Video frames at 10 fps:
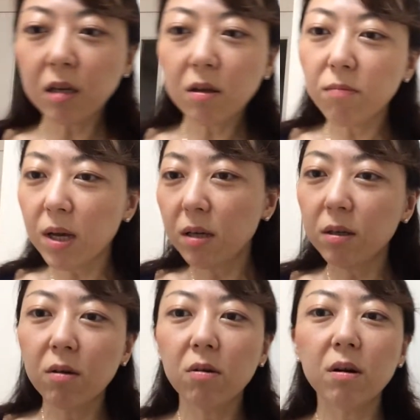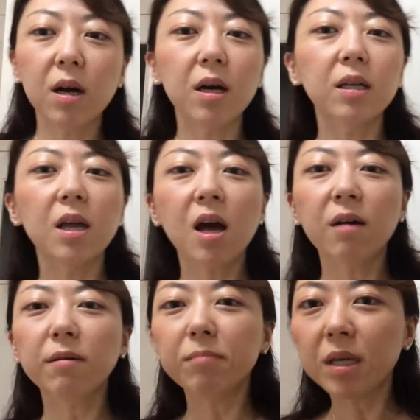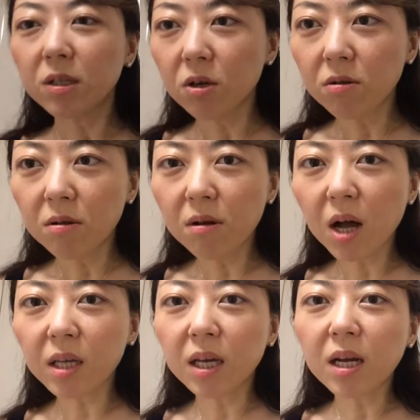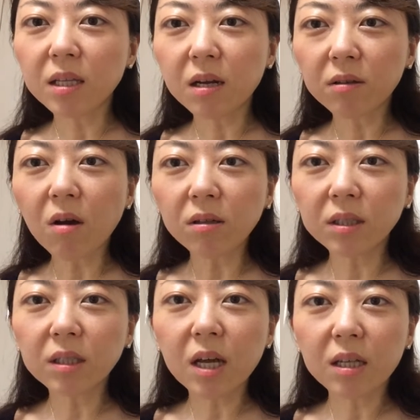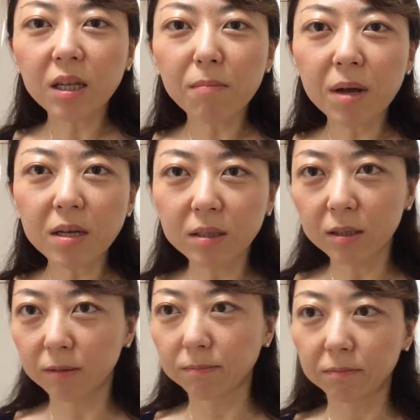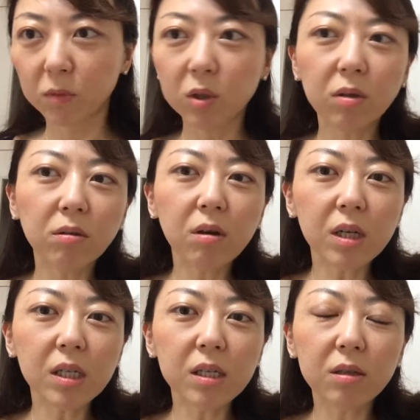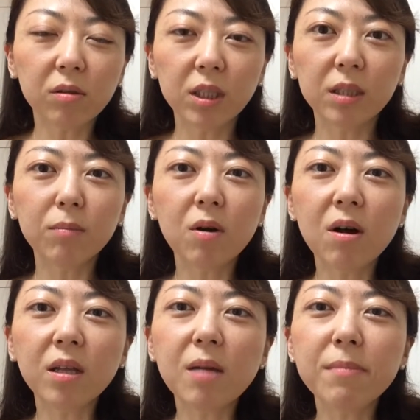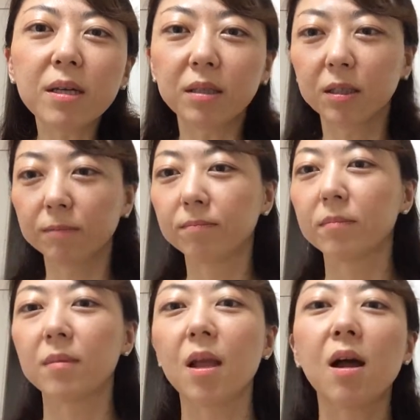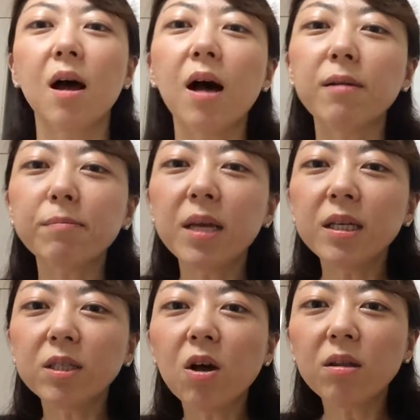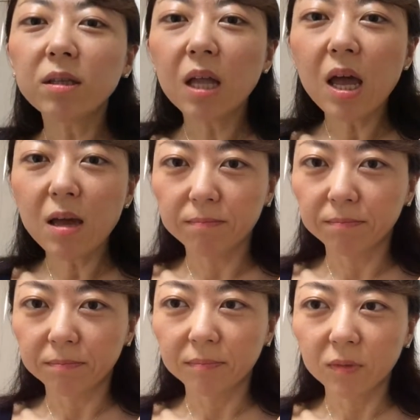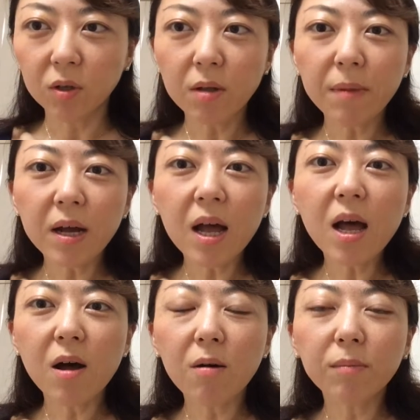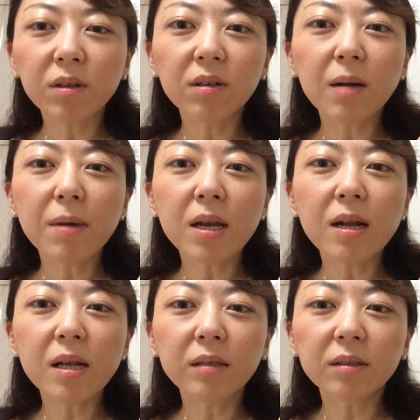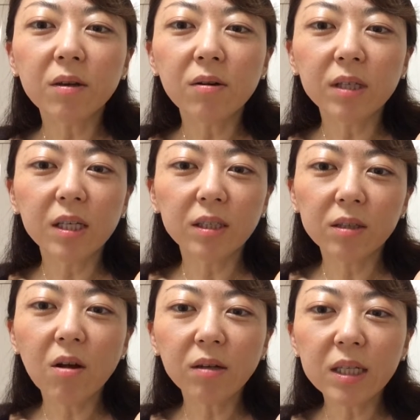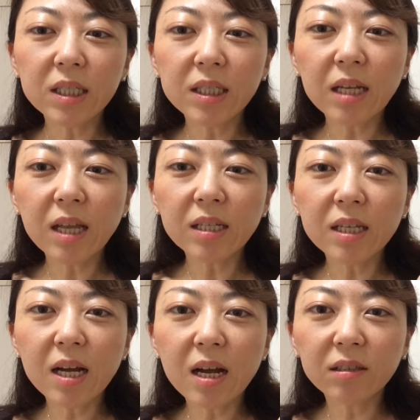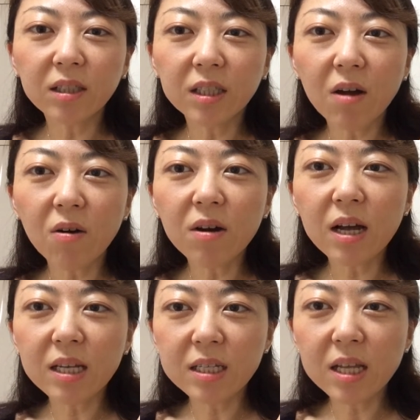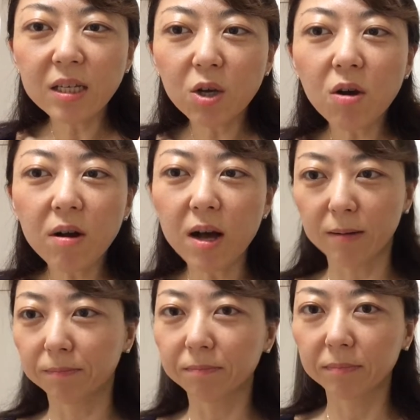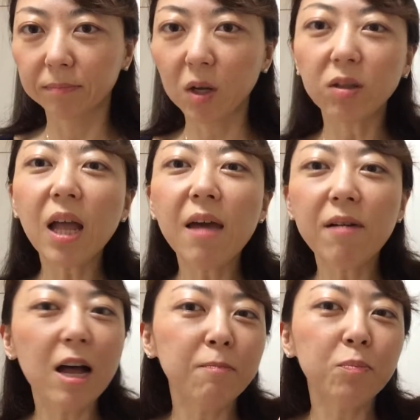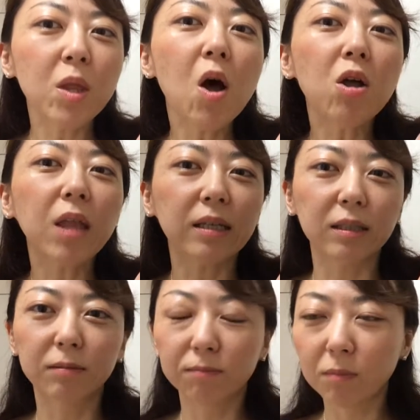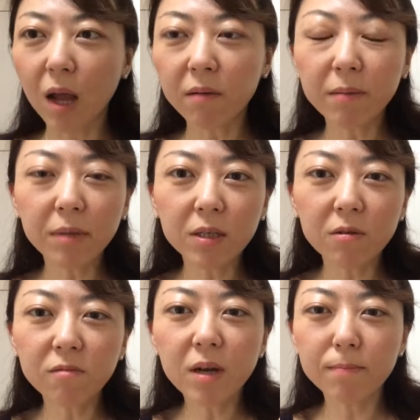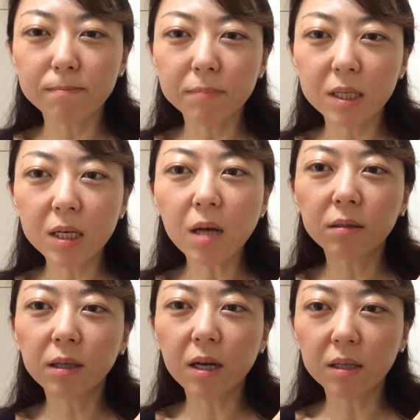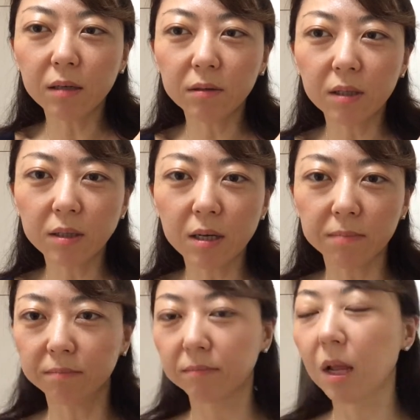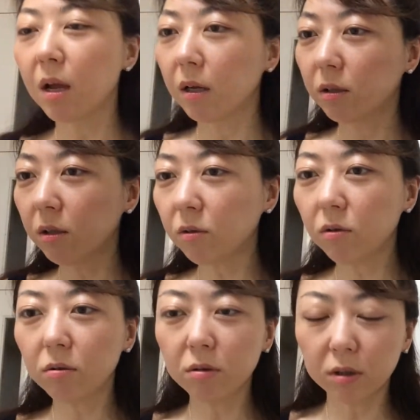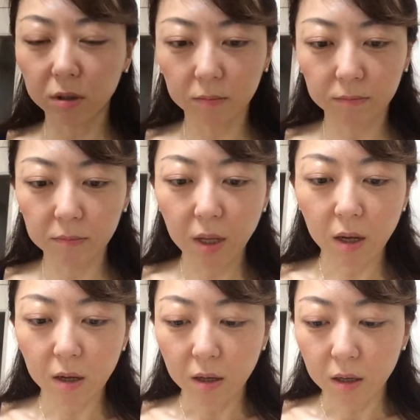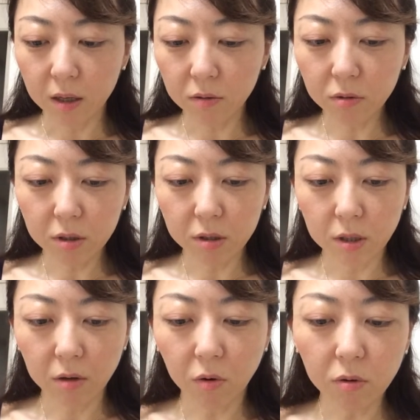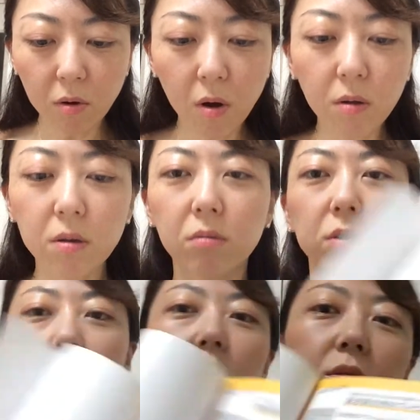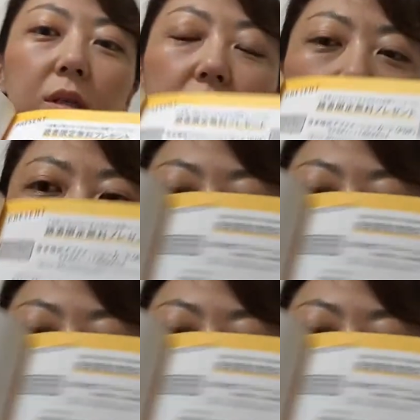の勉強会でアファメーションの書き方教室やってます。その時にと質問が出ます。アファメーションってその場が思い浮かべられるようにストーリー仕立てに長くした方がいいんでしょうか答えは NO です。アファメーションは短く書いてくださいということです。えっとですね、この本の後ろに